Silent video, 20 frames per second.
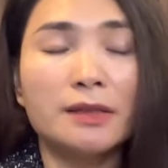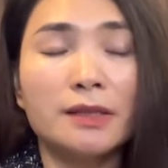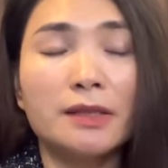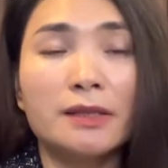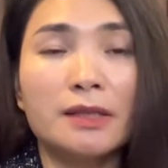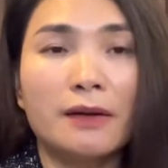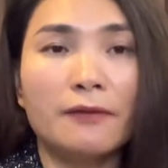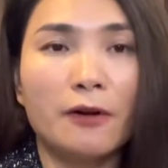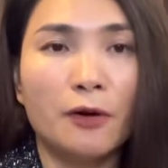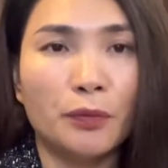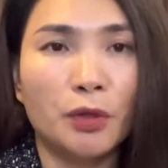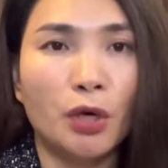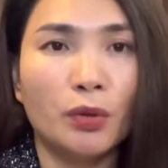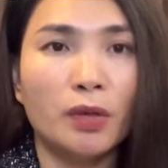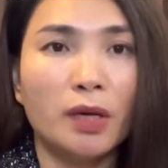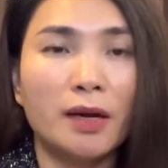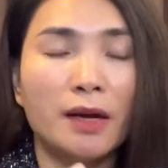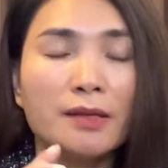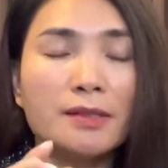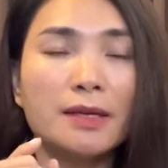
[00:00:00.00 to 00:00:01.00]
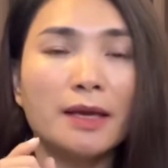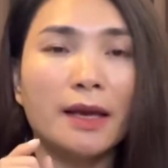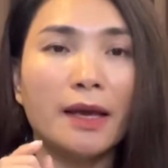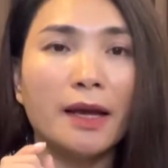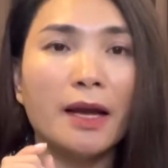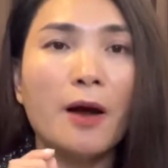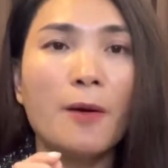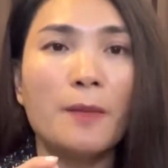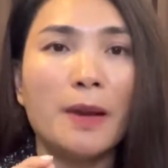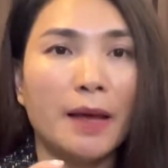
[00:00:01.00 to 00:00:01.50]
xà phòng nhiều thì nó sẽ
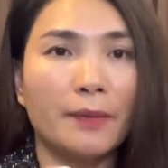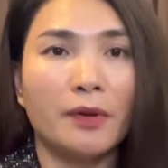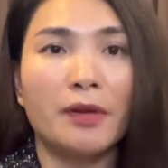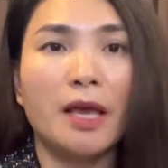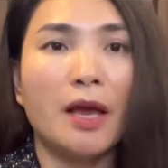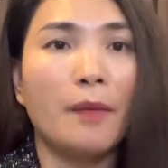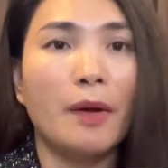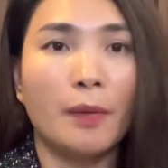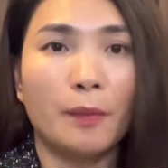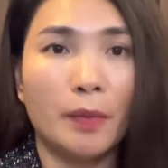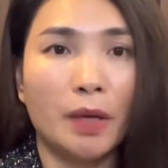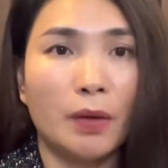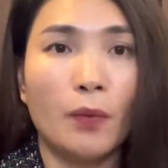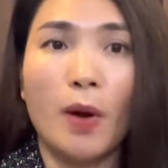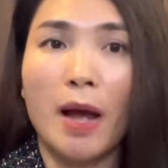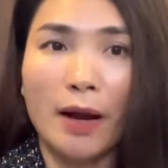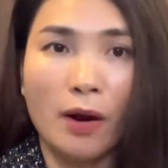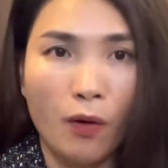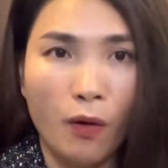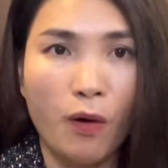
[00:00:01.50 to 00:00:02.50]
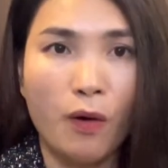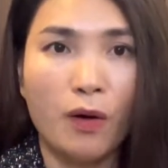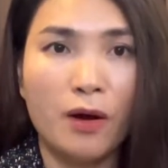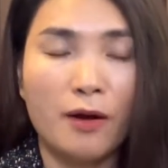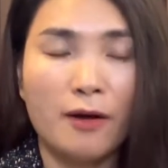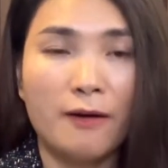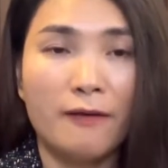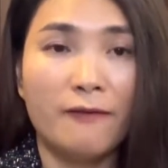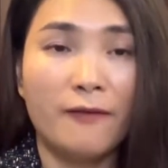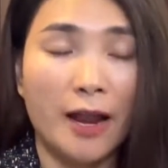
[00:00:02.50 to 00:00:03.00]
không làm cho da bạn bị quá khô,
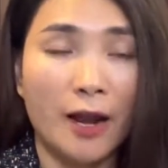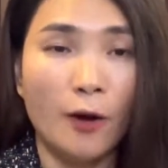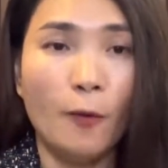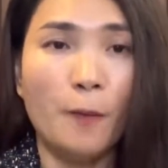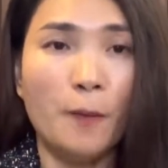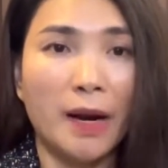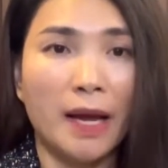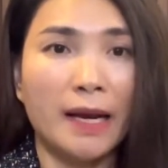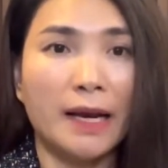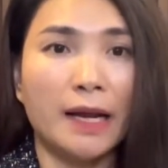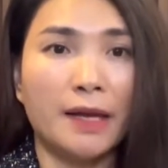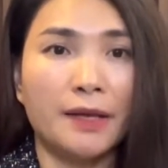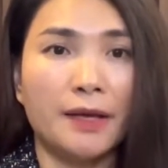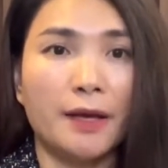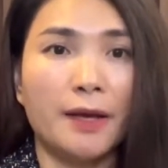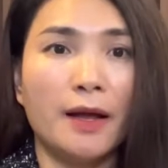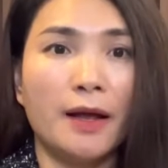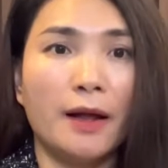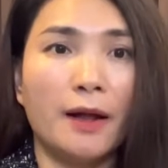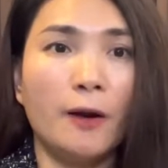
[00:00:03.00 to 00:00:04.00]
và lúc này là gì?